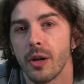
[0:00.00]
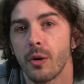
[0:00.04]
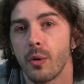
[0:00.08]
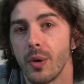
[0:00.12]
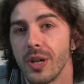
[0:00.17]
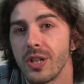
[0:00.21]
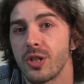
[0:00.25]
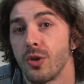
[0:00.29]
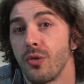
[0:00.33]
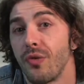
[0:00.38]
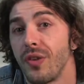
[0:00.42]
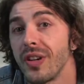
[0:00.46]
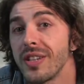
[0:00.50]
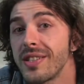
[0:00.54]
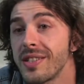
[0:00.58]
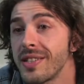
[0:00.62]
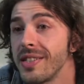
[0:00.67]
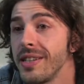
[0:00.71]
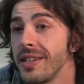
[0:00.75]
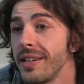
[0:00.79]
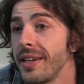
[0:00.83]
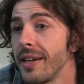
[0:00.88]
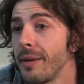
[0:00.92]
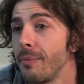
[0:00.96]
questo fa
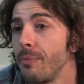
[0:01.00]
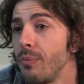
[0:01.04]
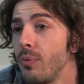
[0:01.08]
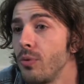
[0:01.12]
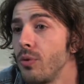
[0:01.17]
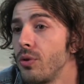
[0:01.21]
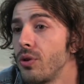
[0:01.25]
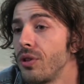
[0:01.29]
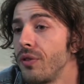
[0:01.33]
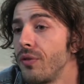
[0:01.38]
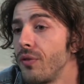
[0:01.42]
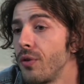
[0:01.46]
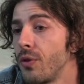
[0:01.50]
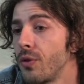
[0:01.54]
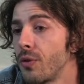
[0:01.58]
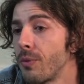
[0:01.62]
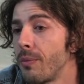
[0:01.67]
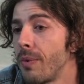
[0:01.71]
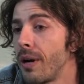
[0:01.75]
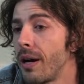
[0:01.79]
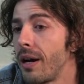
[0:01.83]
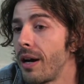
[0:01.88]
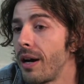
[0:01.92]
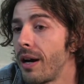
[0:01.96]
sì che appunto si,
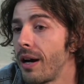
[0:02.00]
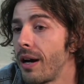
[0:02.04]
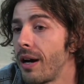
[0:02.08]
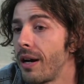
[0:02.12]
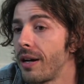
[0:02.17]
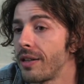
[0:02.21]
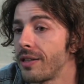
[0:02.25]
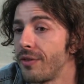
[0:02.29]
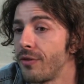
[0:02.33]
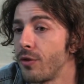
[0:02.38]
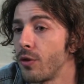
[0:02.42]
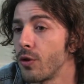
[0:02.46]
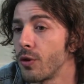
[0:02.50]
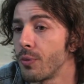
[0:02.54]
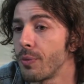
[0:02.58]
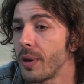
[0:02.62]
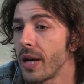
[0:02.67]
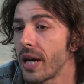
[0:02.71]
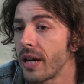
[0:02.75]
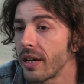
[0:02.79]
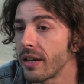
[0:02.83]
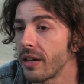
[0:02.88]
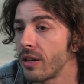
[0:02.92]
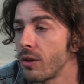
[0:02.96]
forma, si formi
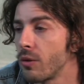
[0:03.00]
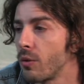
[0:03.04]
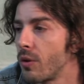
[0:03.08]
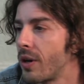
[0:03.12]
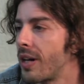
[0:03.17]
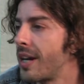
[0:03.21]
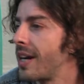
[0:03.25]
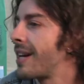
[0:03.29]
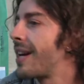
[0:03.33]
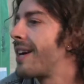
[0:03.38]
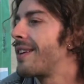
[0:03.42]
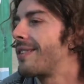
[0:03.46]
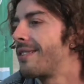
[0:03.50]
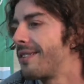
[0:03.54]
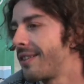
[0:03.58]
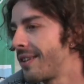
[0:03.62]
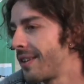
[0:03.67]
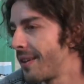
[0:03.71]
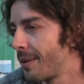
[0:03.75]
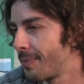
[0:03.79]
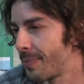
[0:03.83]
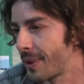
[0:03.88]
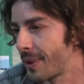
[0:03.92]
anche un carattere